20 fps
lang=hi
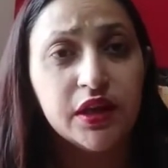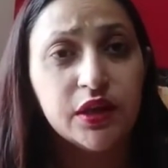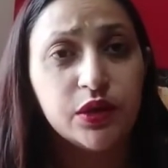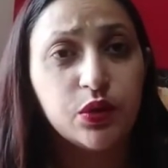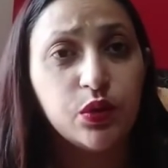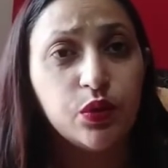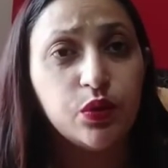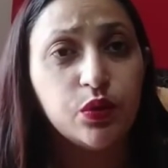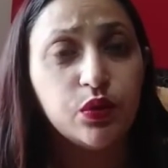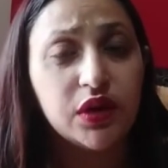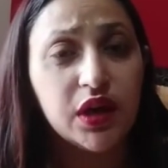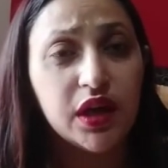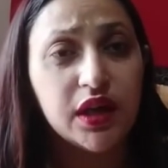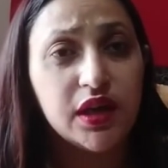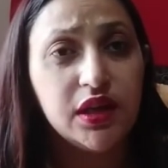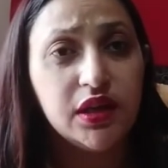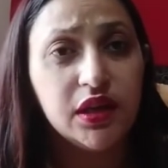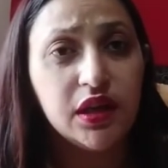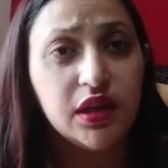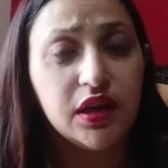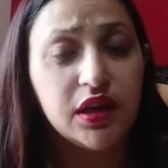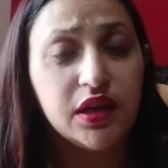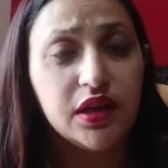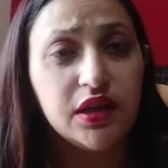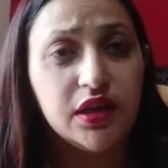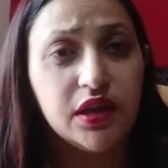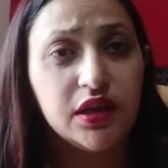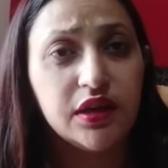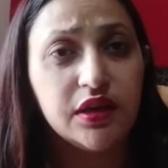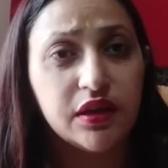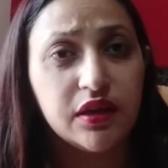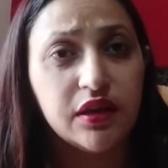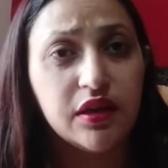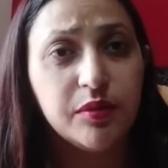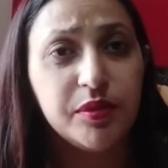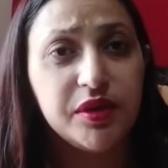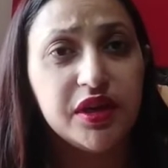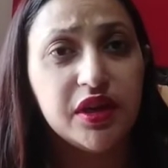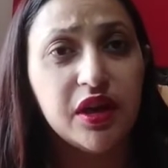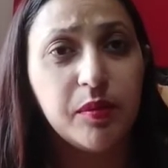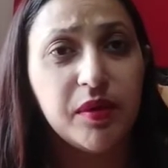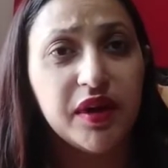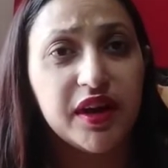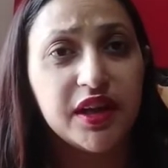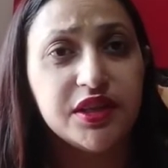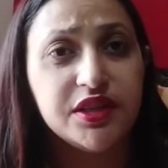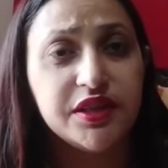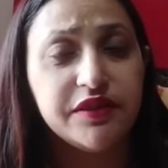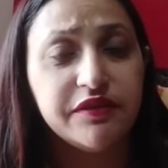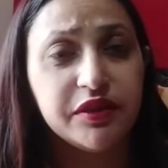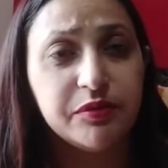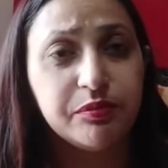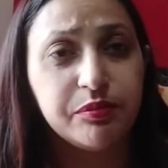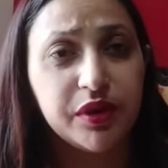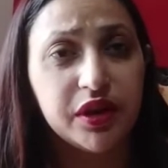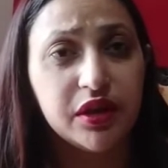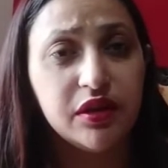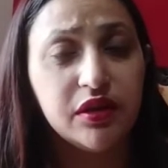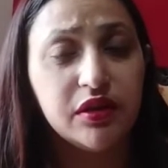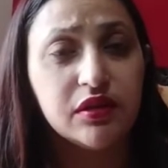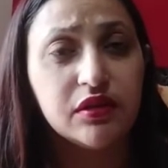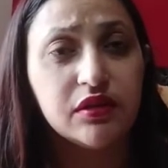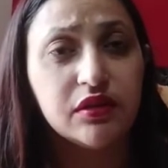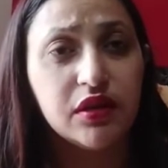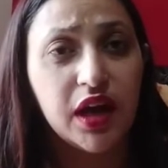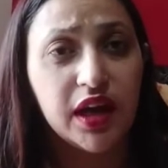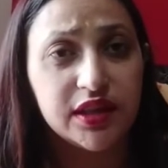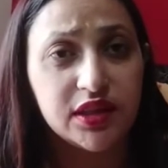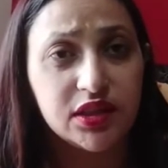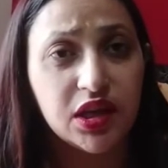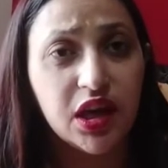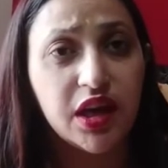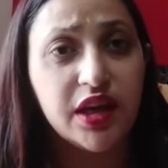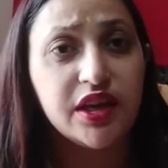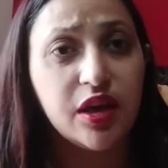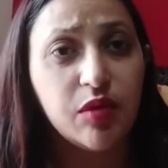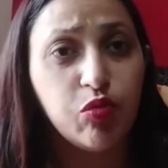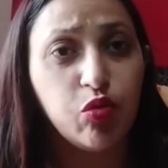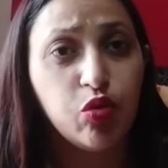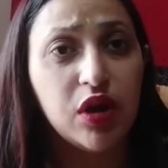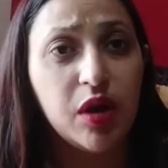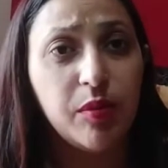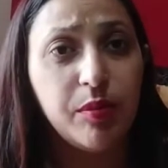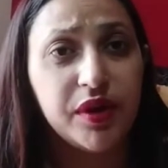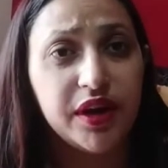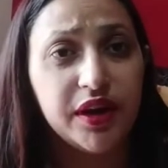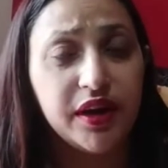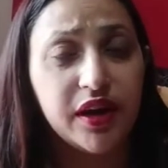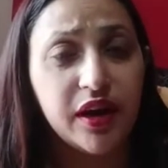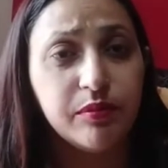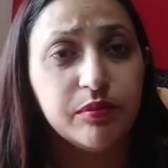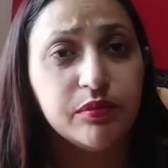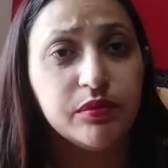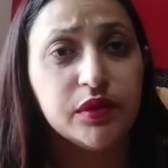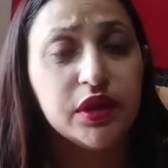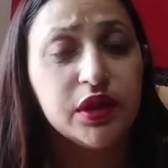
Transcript: तो कहीं ना कहीं ये ग्रह भी हमारे जीवन पर अच्छा या बुरा परिणाम